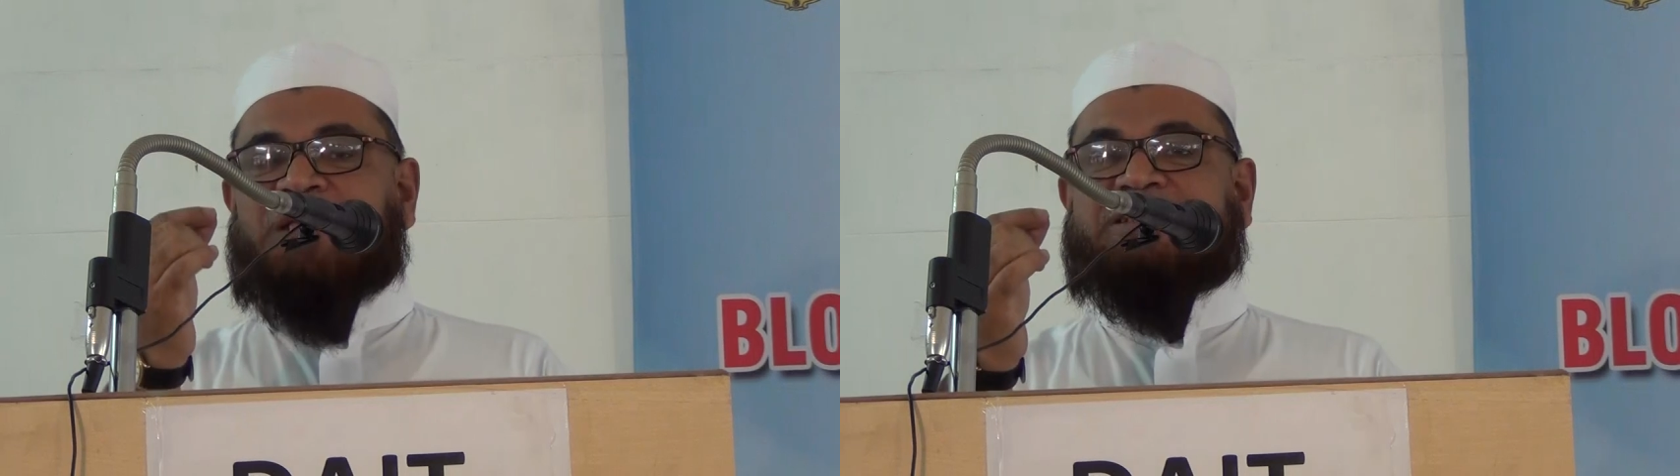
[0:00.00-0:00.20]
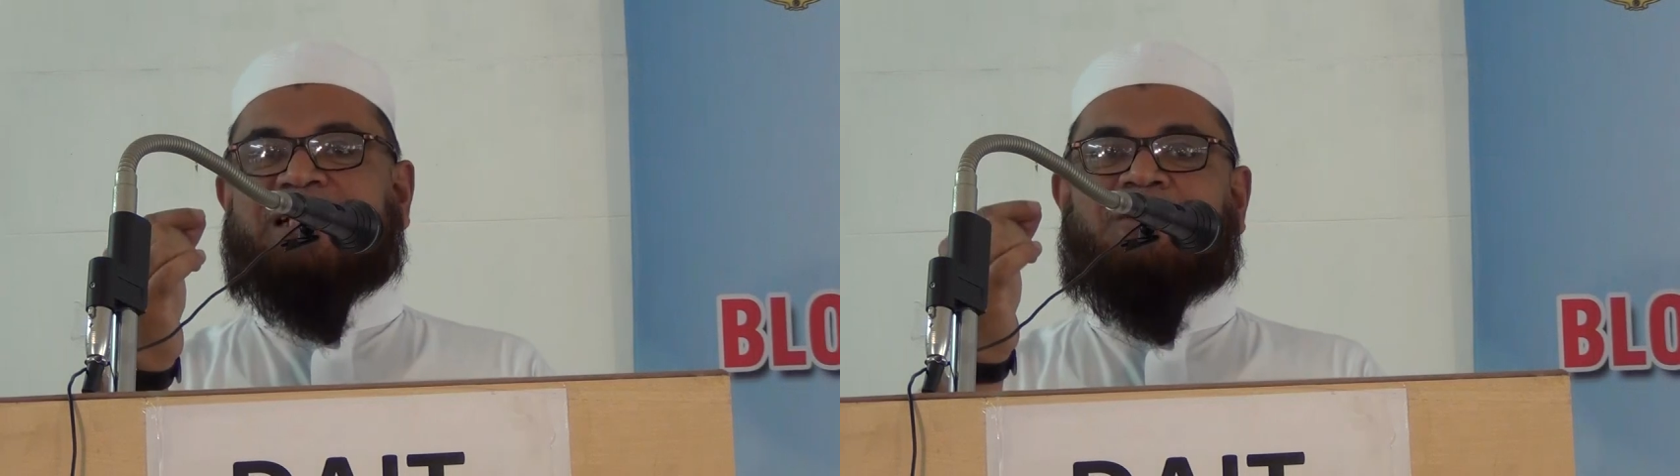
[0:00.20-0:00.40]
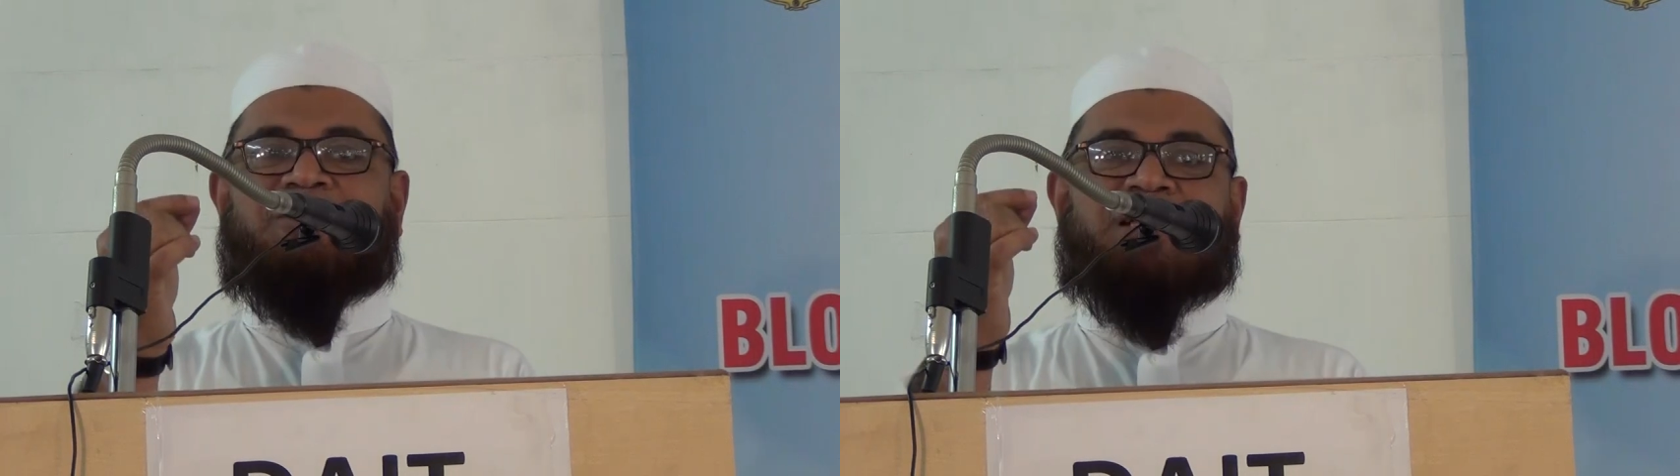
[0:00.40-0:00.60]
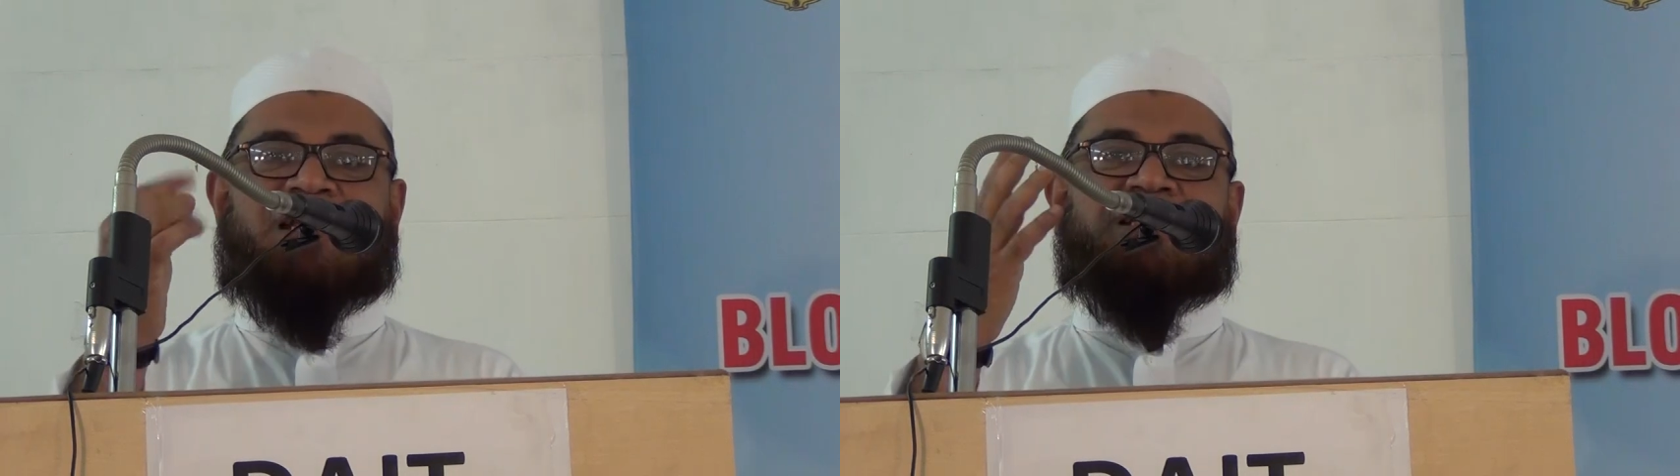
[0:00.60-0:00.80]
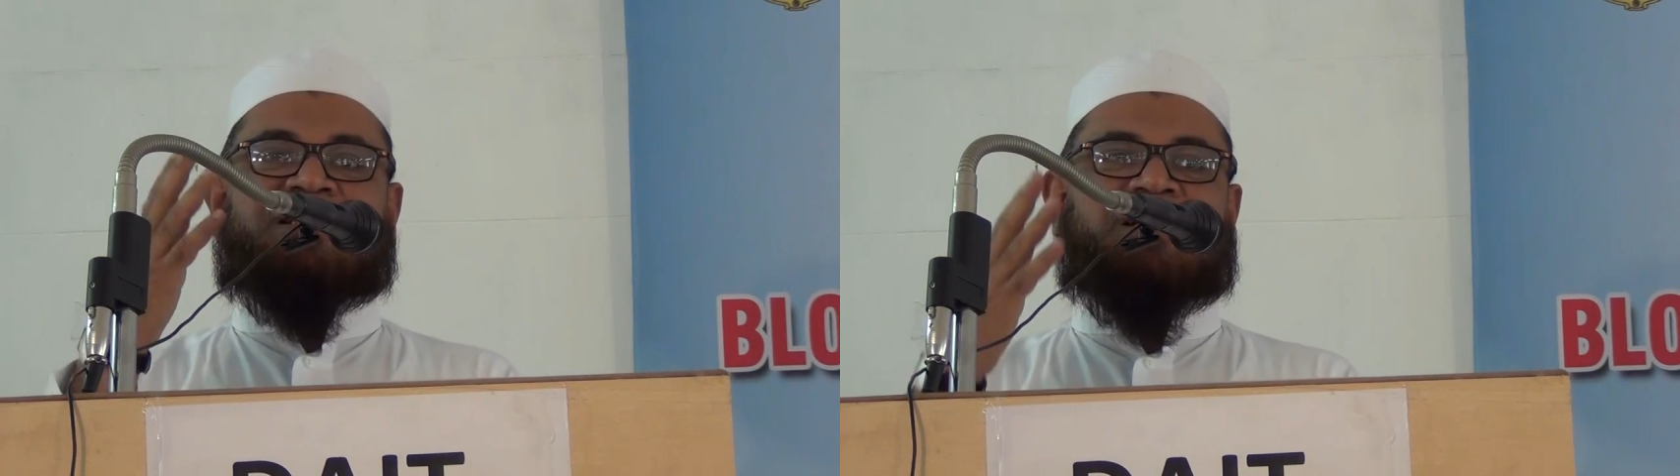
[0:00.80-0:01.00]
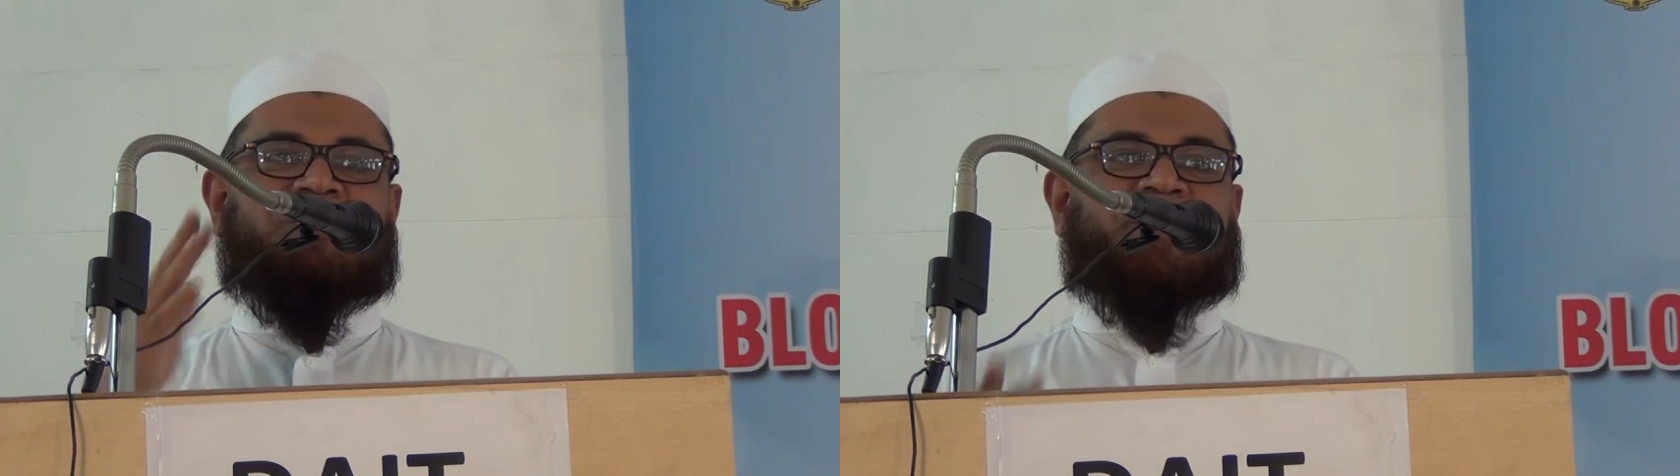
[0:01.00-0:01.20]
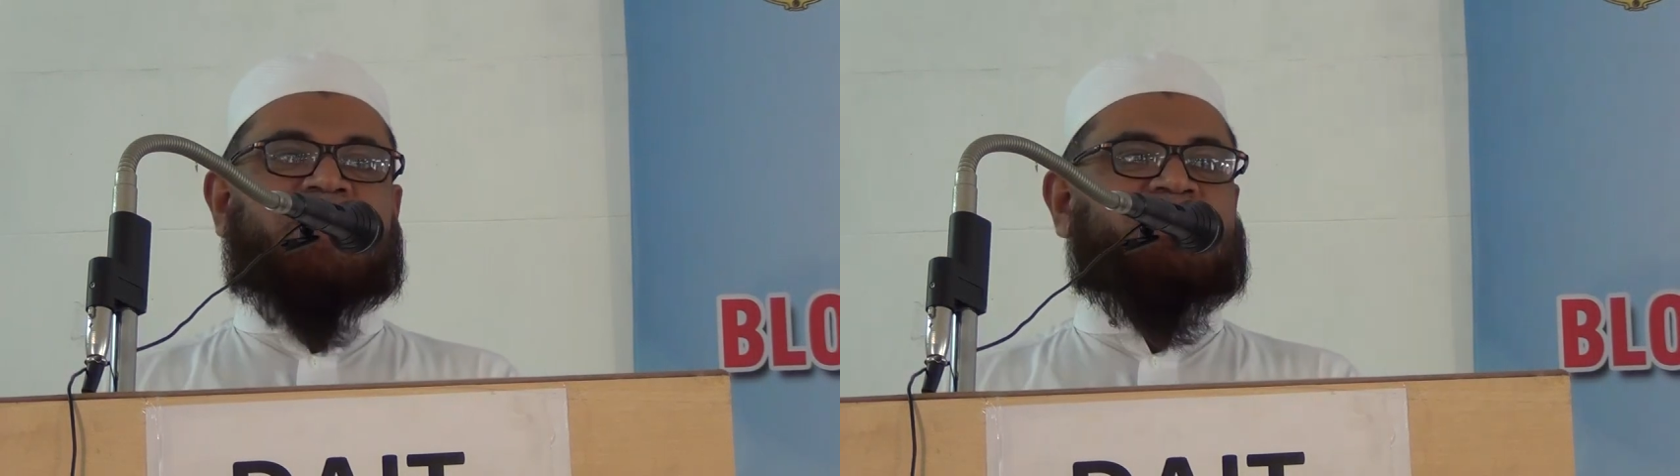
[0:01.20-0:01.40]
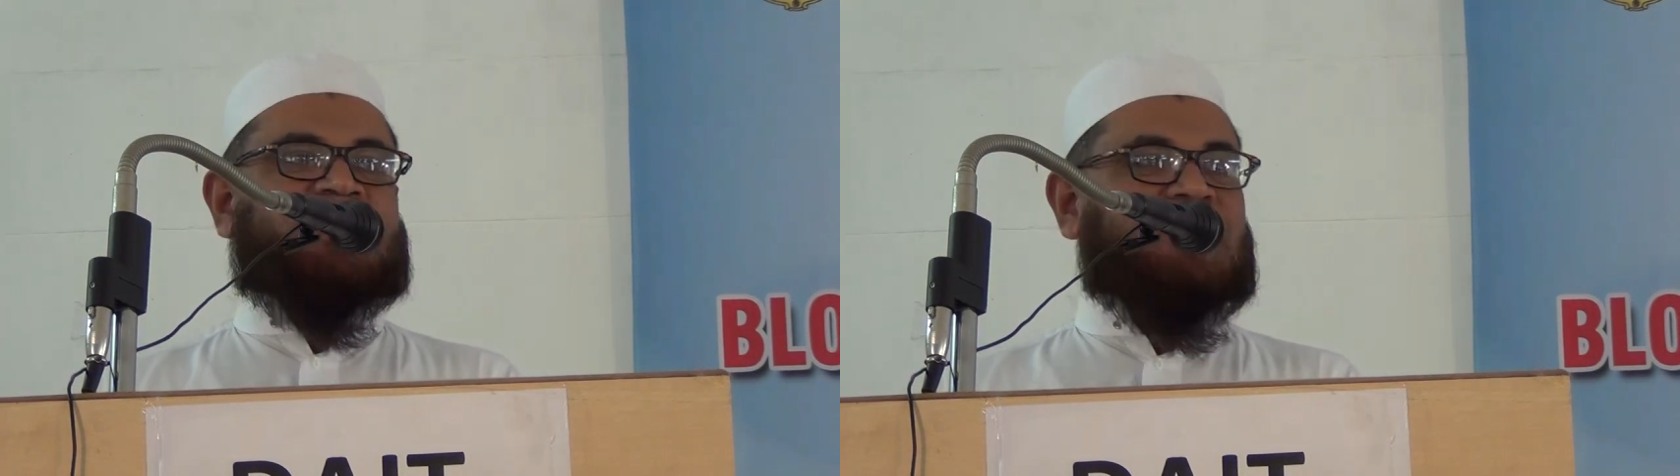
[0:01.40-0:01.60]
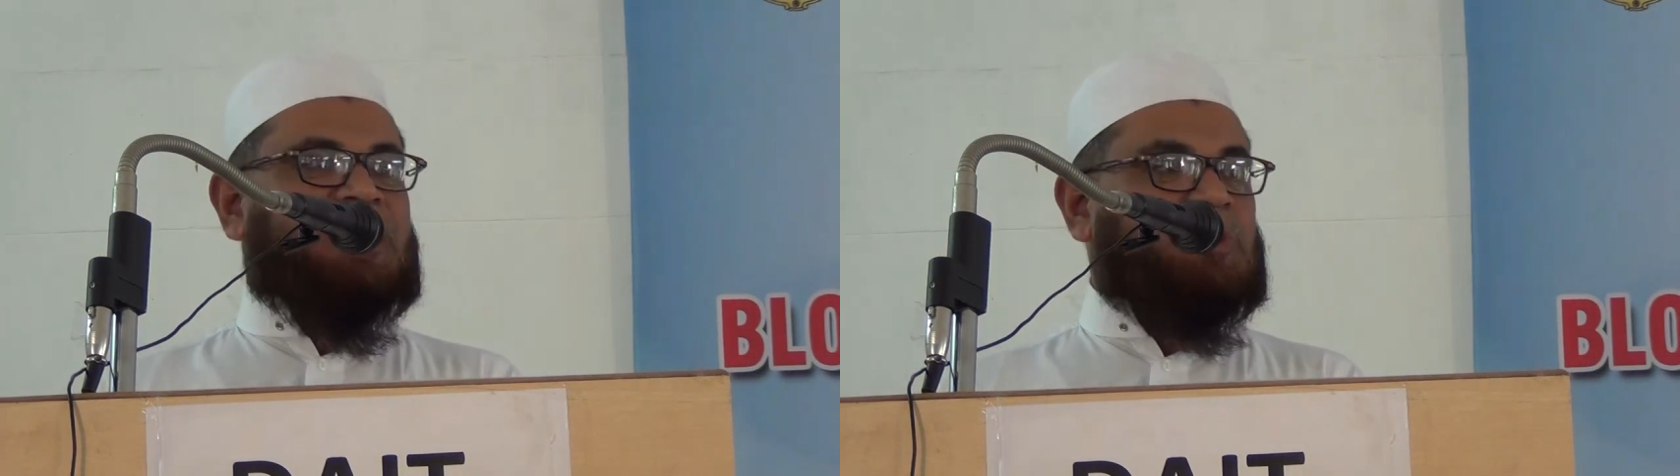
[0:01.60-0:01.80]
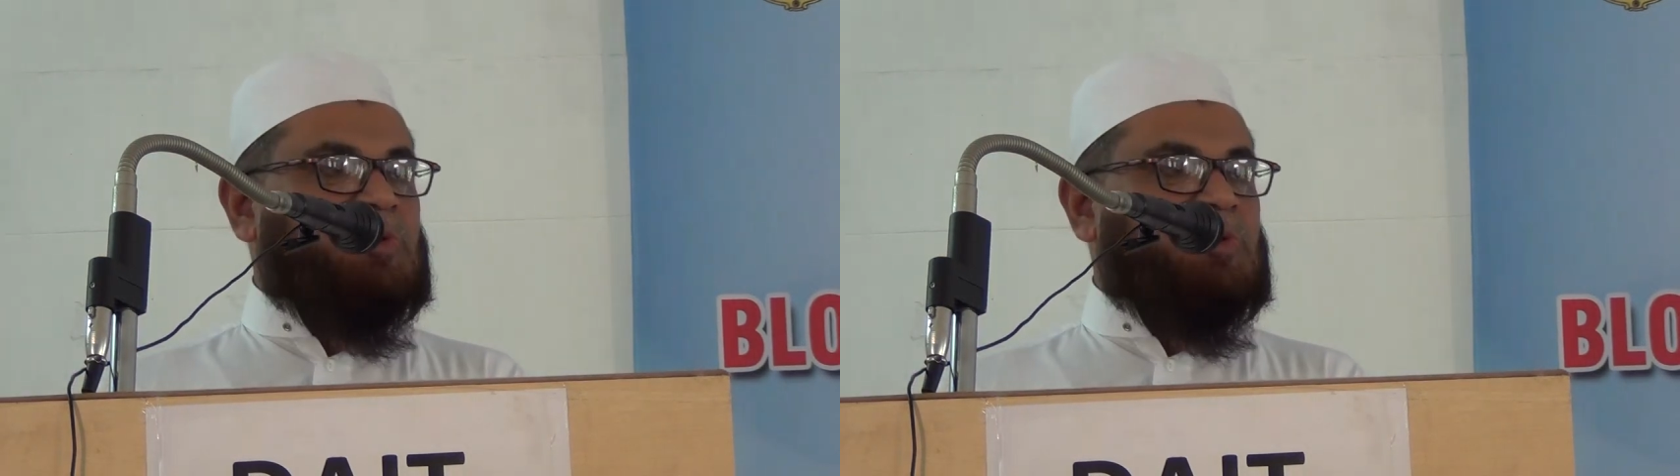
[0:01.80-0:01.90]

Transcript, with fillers: பேசியாவது நரகத்திற்கு பயப்படுங்கள் என்று